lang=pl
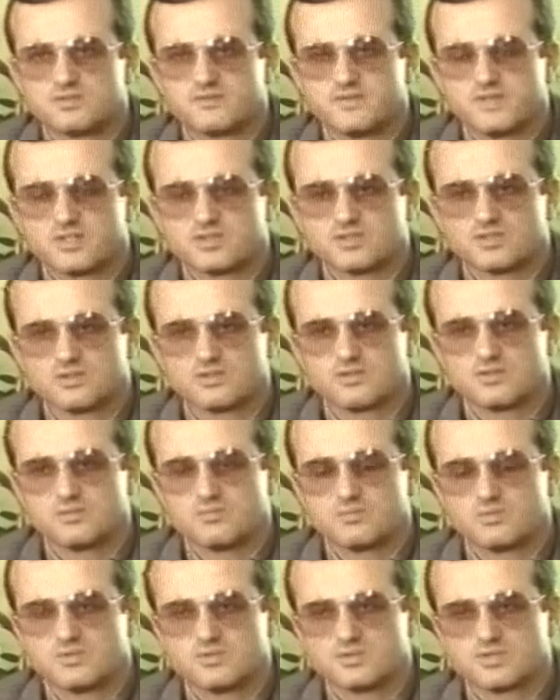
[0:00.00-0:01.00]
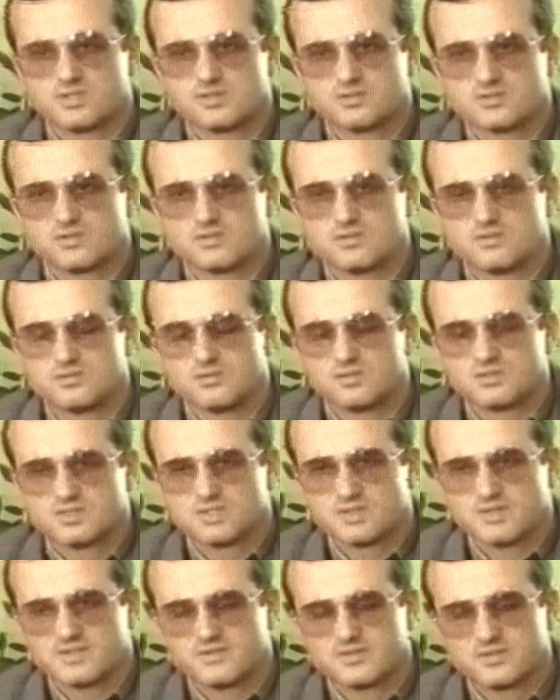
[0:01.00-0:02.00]
zwiększonym, często, y,
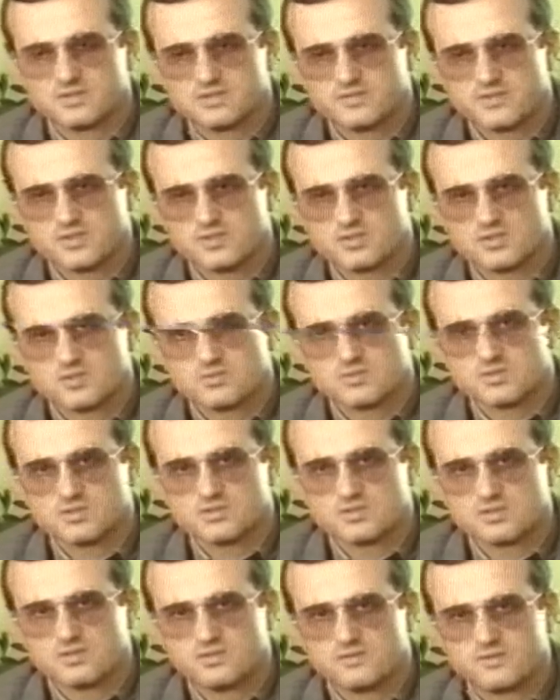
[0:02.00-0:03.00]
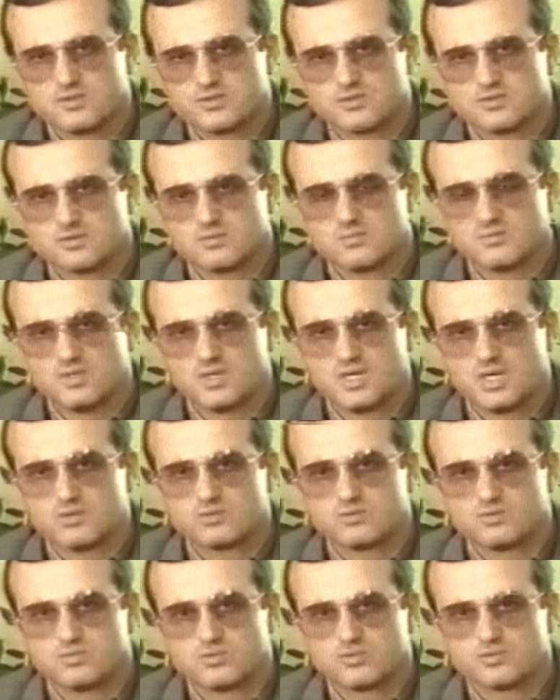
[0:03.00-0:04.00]
załatwiony zwiększoną częstotliwością
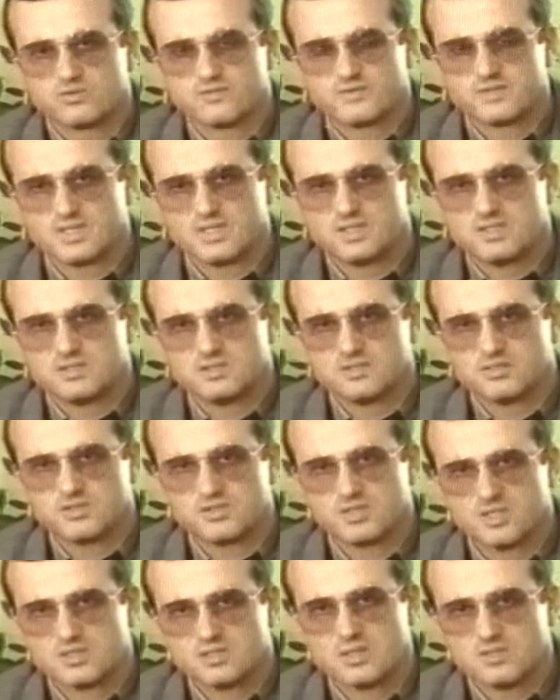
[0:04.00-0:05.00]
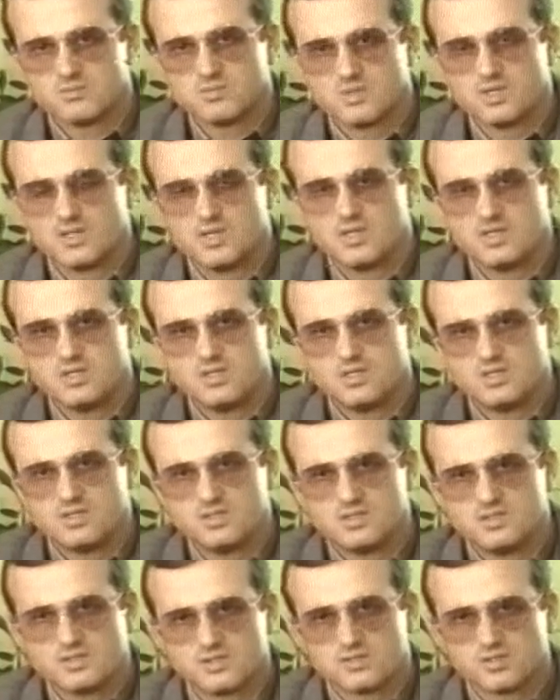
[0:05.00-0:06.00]
autobusów na linii 7 i
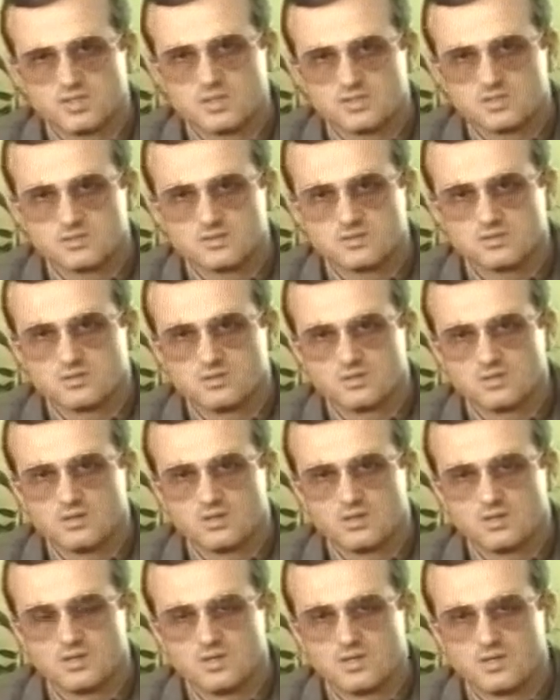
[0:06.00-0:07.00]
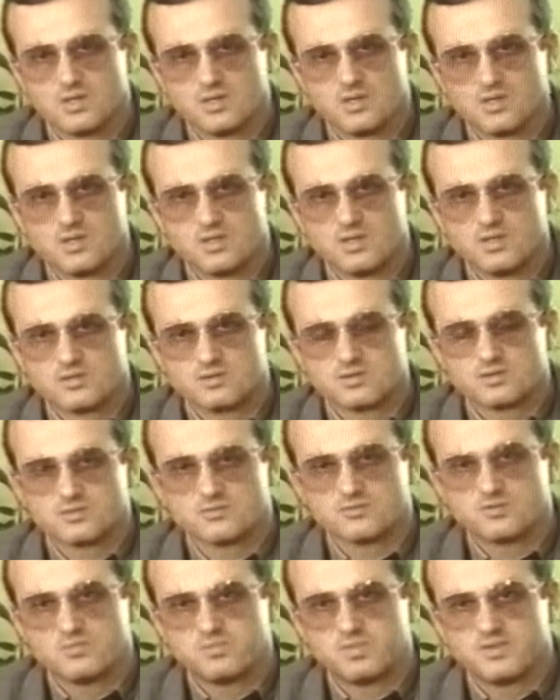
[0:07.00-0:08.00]
linii 6. To są
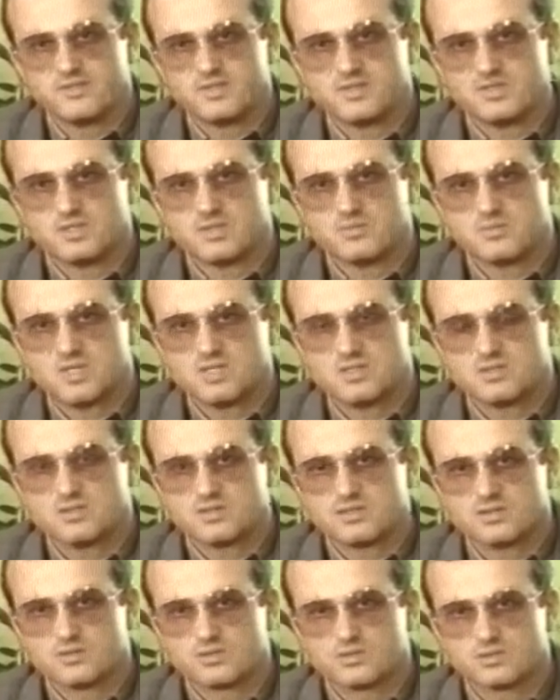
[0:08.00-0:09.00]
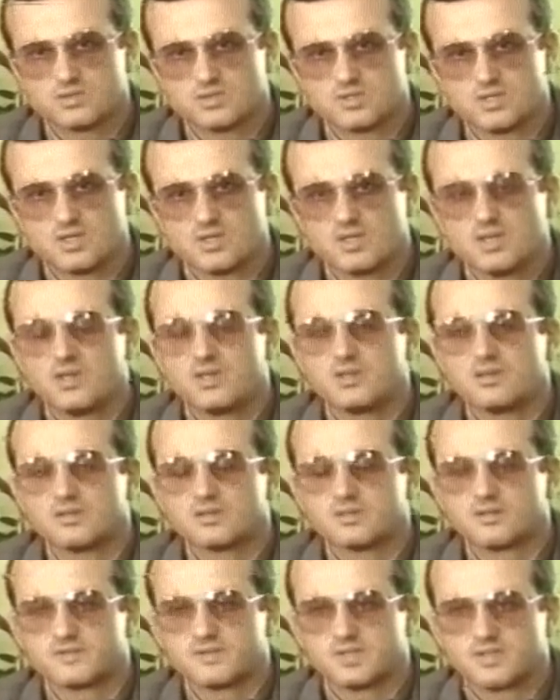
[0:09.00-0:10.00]
typowe linie miejskie, krótkie,
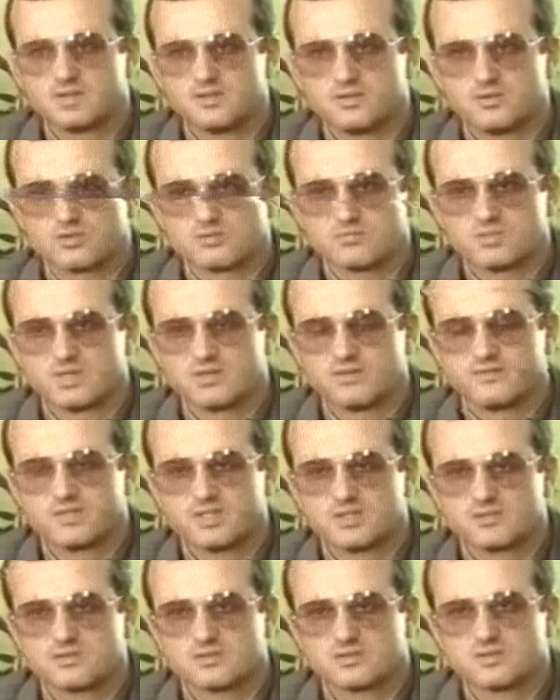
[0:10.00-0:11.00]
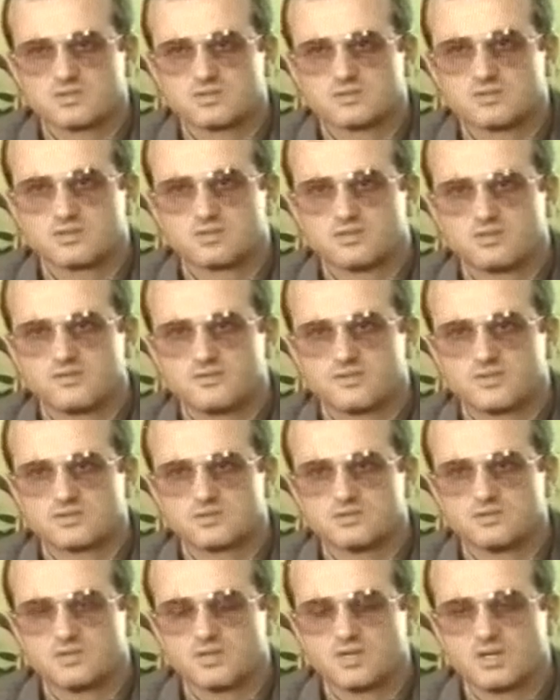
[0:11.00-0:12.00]
one w tej chwili już mają większą częstotliwość,
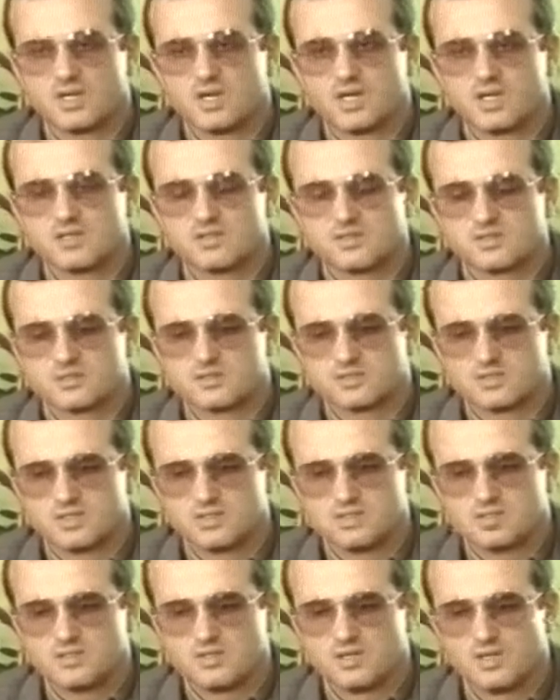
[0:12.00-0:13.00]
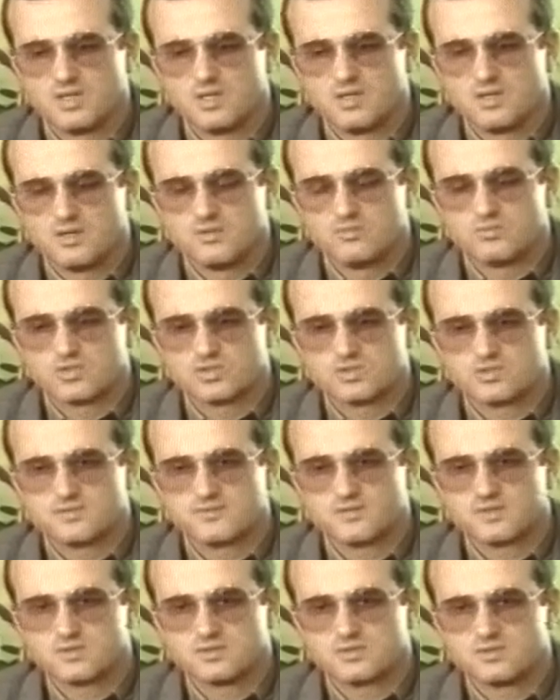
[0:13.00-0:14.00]
a jeżeli
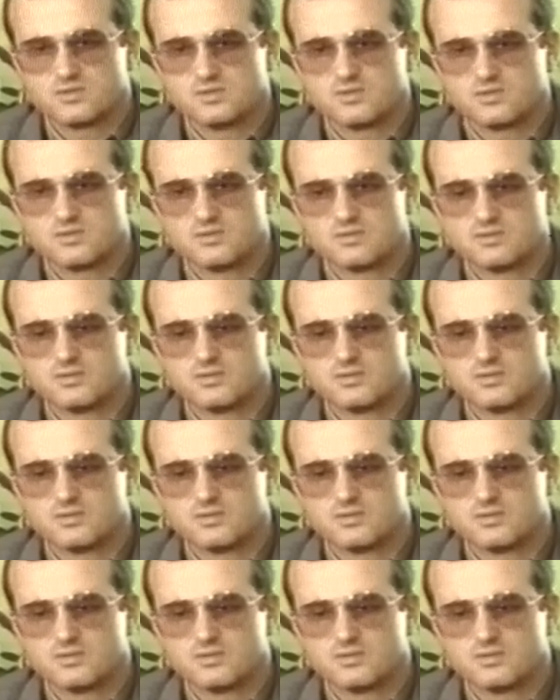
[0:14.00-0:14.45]
możliwości